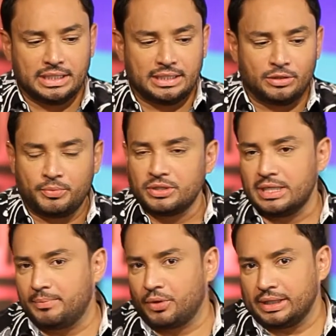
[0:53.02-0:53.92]
no puedo ser
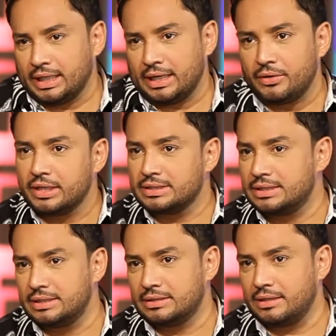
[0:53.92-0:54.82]
hipócrita, claro que
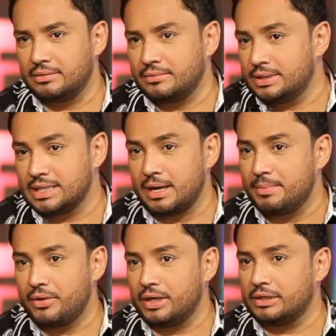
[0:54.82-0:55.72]
sí, que hubiese
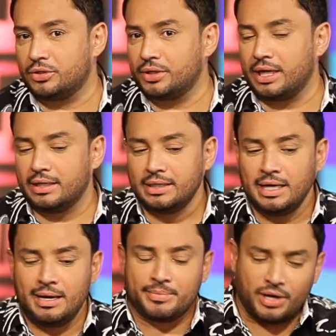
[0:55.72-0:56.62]
cambiado la historia,
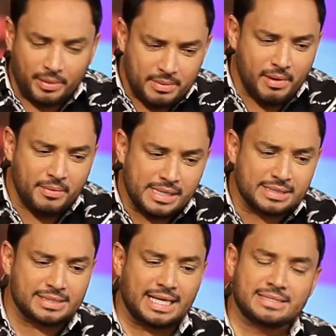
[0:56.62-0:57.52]
pero a la misma
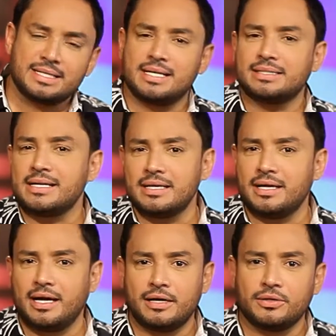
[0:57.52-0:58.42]
vez la enseñanza que he
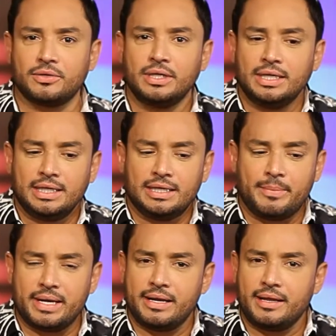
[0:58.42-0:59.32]
dejado, la
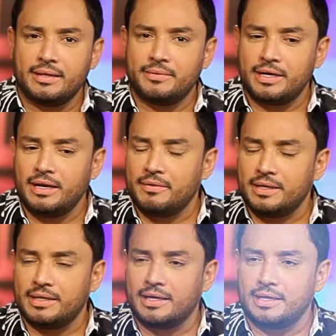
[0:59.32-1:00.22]
manera de ver la
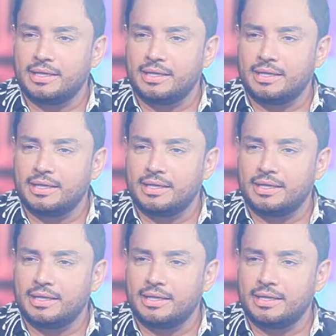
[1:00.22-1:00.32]
vida,